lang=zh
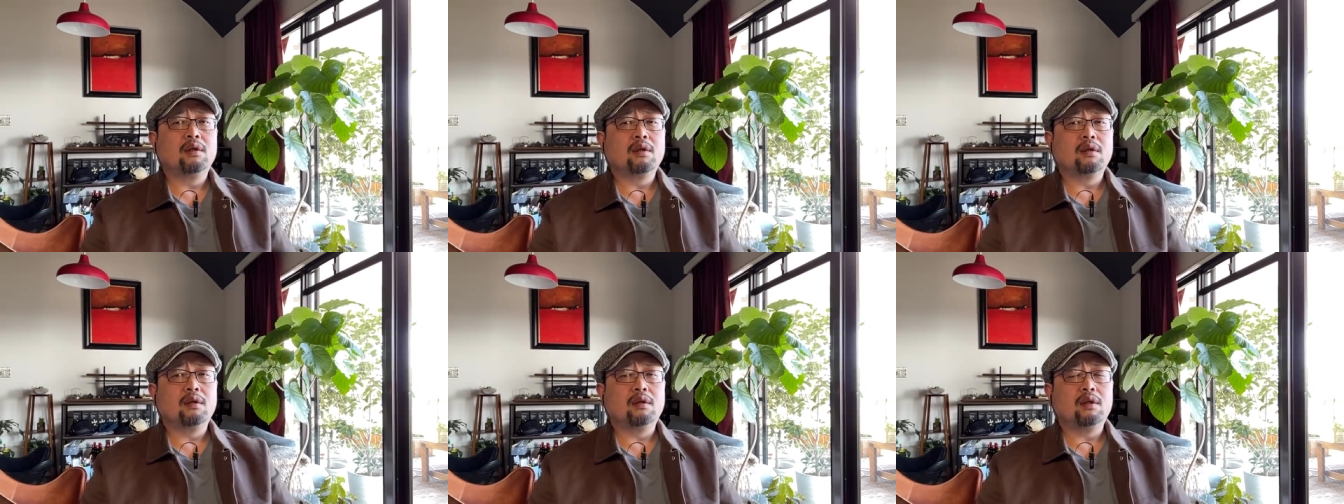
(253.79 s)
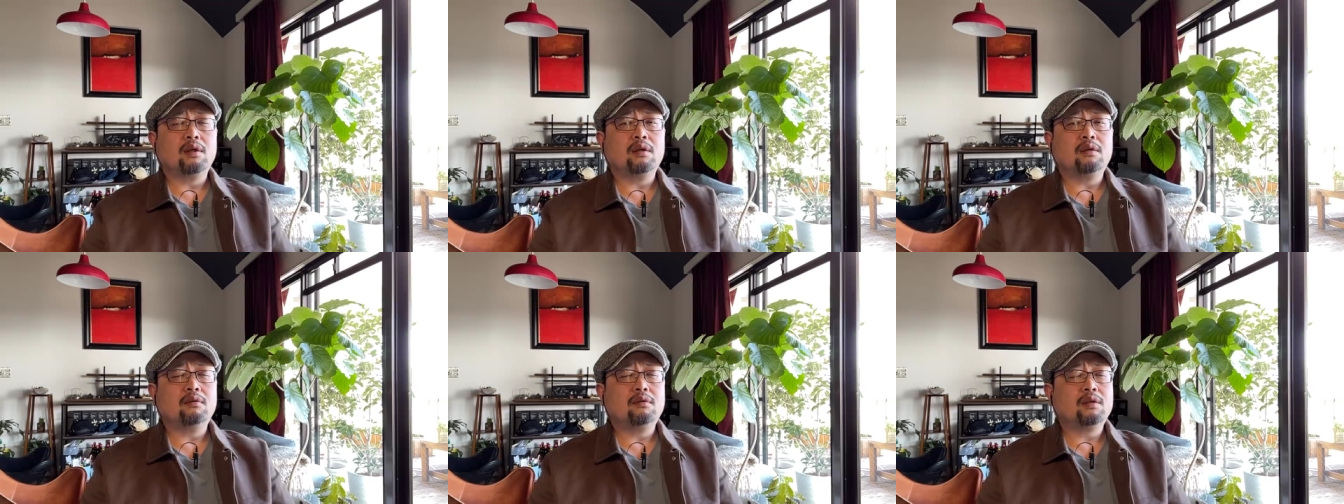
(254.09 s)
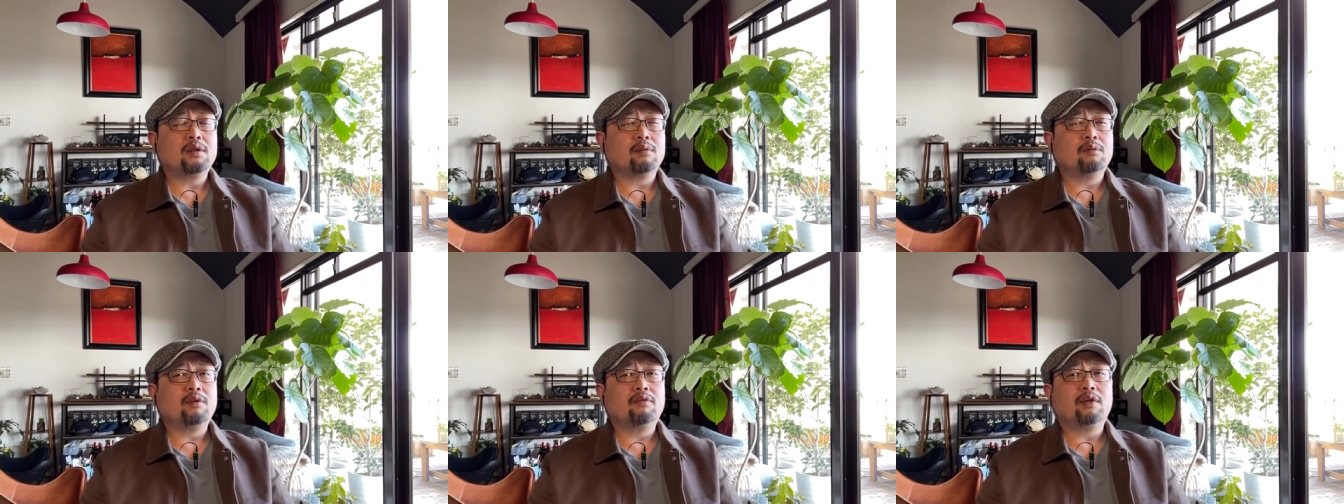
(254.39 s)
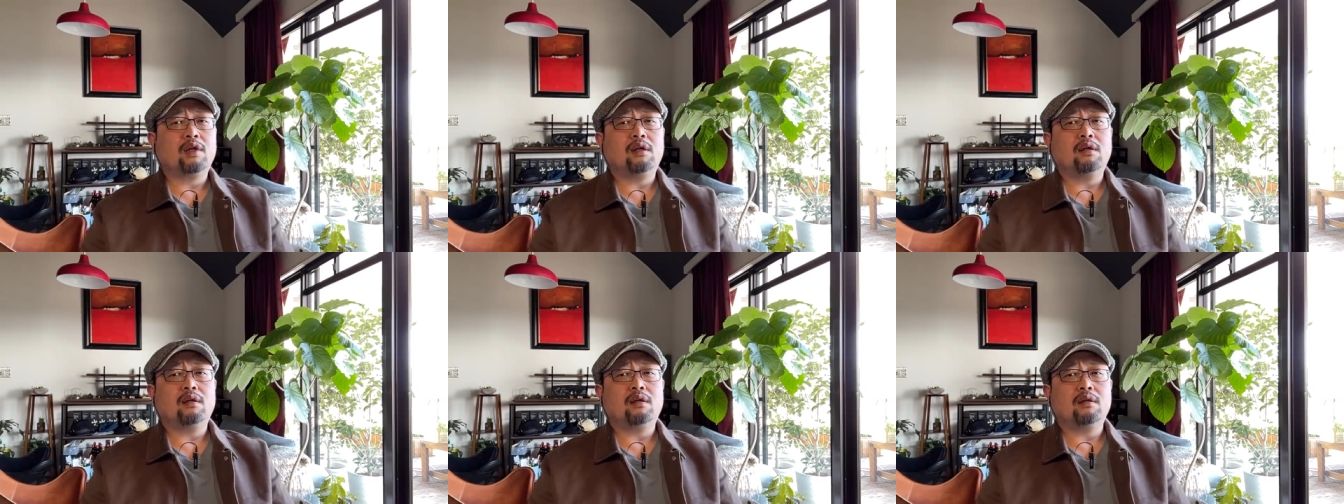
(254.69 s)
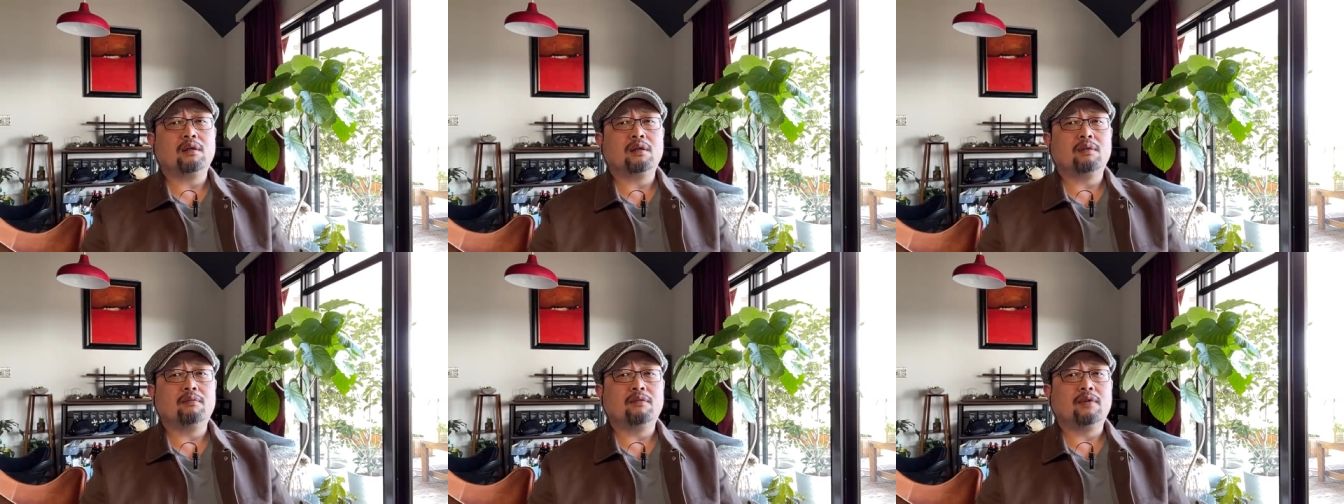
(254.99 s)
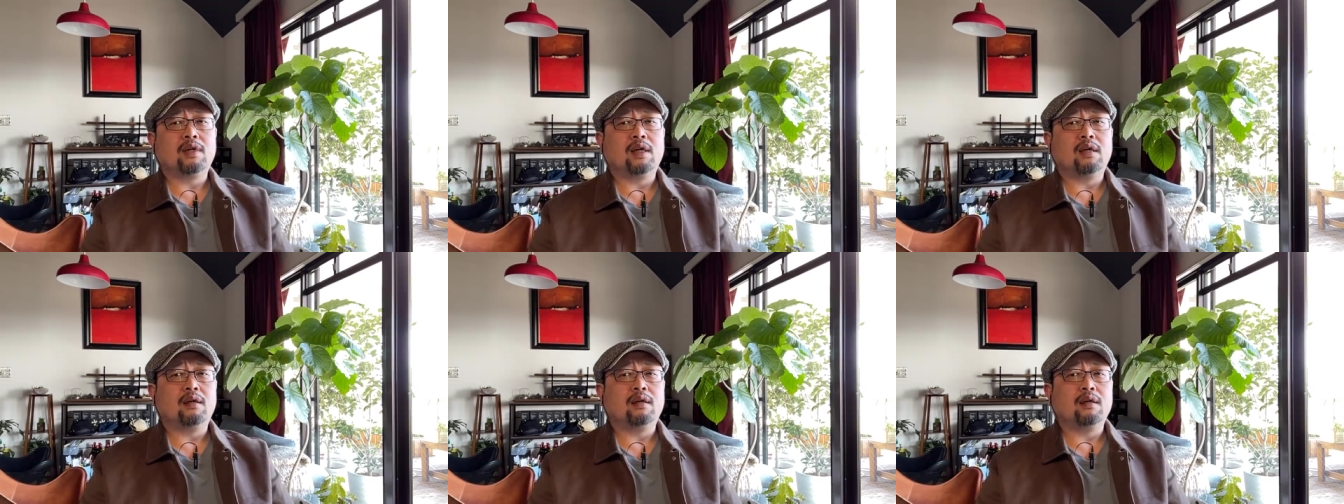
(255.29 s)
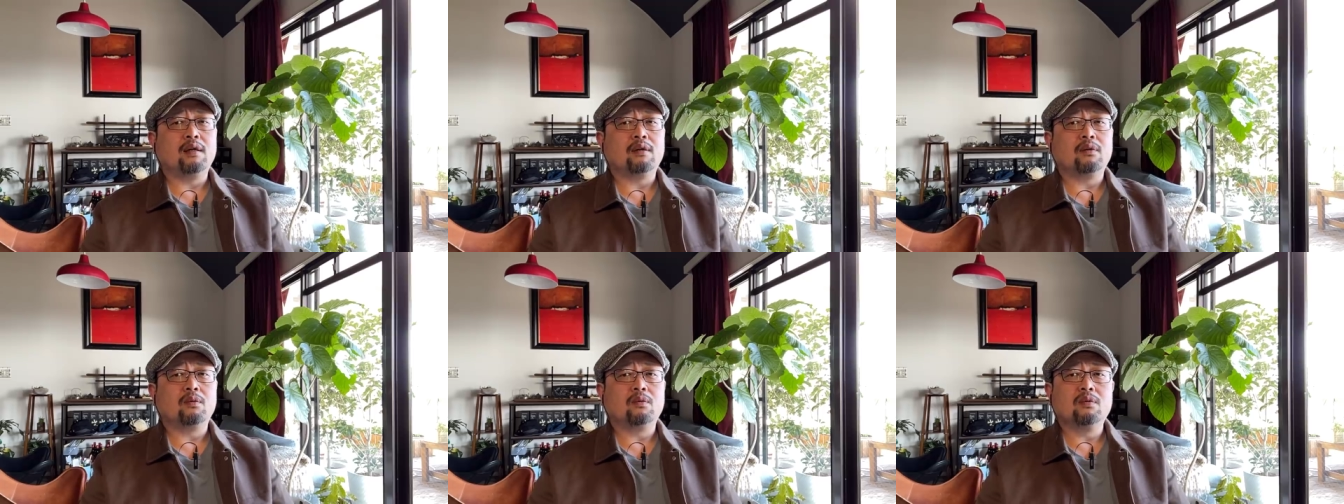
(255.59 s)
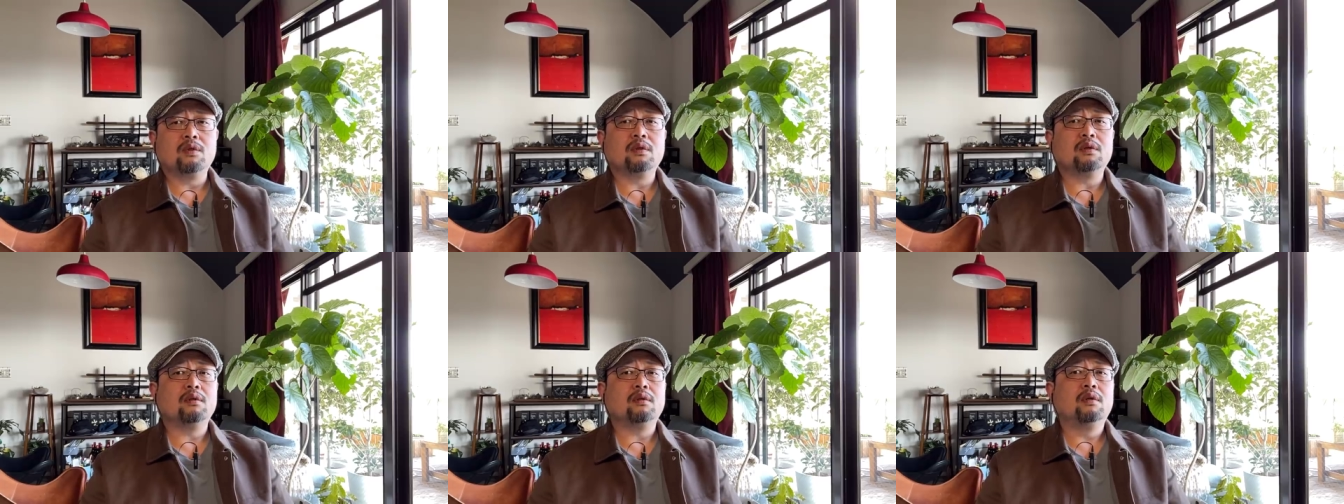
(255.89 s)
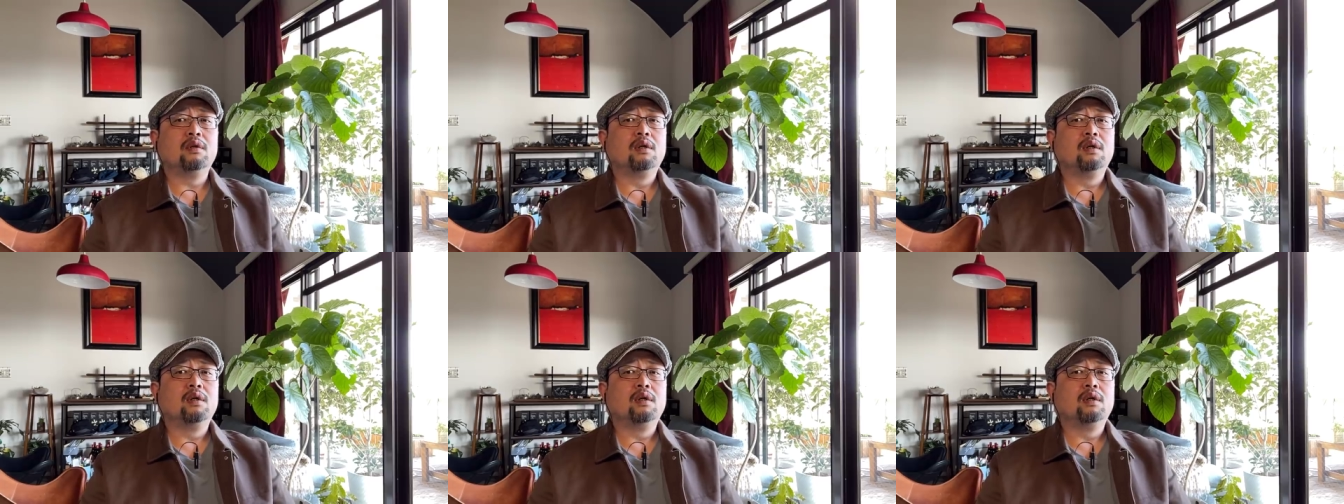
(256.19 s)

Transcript: 格林什么玩什么玩意儿那个公司。